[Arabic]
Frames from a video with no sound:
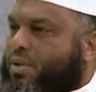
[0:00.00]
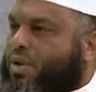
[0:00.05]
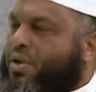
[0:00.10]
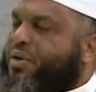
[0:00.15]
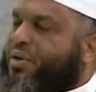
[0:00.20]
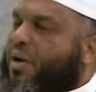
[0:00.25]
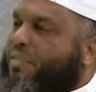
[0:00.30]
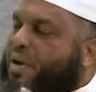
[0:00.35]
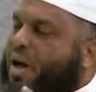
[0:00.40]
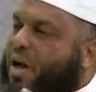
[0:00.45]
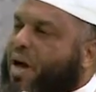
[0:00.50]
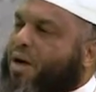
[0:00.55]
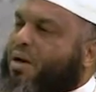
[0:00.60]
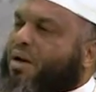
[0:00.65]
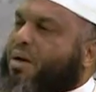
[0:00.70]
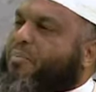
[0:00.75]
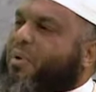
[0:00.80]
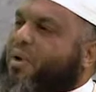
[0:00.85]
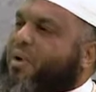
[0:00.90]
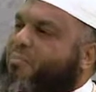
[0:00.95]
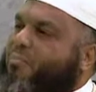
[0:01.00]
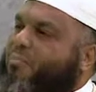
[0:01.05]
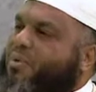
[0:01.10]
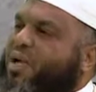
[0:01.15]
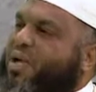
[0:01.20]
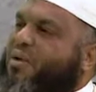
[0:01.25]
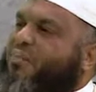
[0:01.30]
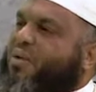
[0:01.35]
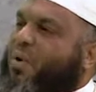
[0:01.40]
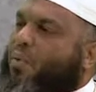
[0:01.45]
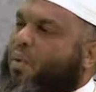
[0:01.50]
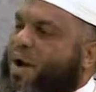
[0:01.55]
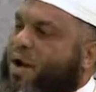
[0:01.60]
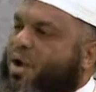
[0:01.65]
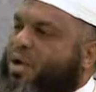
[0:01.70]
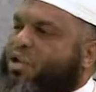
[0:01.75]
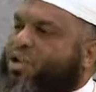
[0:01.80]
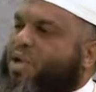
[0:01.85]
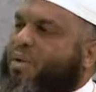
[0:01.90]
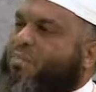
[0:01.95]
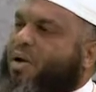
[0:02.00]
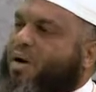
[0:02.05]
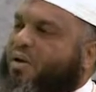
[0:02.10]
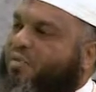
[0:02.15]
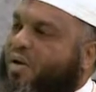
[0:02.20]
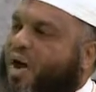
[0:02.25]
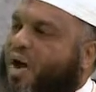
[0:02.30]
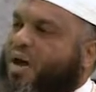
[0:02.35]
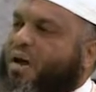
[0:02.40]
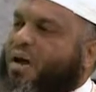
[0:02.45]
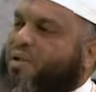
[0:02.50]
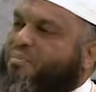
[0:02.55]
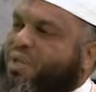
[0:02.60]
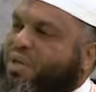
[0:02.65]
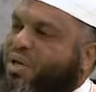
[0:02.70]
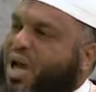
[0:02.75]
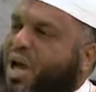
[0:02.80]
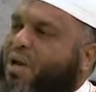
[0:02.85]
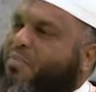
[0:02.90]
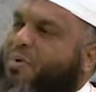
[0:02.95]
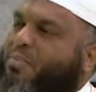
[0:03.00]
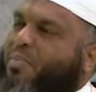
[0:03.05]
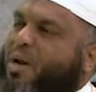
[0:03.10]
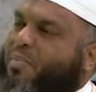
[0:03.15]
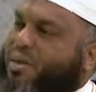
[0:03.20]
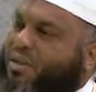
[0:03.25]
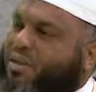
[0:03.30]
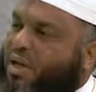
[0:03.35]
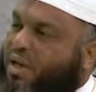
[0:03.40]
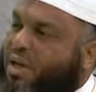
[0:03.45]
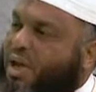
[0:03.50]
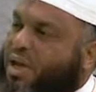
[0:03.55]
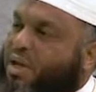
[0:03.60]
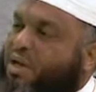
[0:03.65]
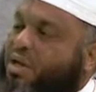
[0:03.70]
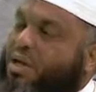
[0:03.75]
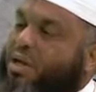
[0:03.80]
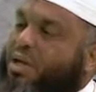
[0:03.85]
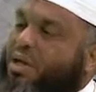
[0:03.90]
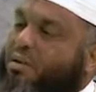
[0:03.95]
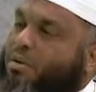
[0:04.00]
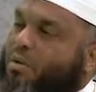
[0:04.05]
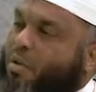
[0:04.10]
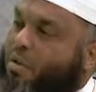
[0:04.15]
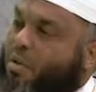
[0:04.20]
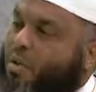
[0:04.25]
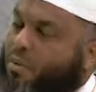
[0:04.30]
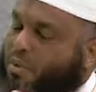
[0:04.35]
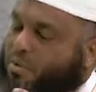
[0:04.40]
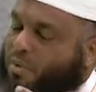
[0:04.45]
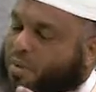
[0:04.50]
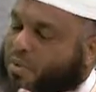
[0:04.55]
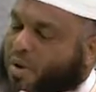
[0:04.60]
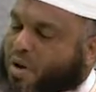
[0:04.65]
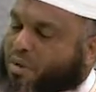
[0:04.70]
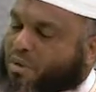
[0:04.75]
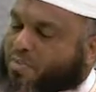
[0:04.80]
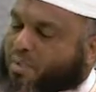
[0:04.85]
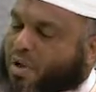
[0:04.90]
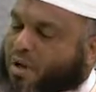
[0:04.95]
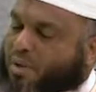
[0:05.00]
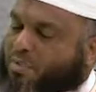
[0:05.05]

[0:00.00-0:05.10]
إنما حرم ربي الفواحش ما ظهر منها وما بطل وما, وما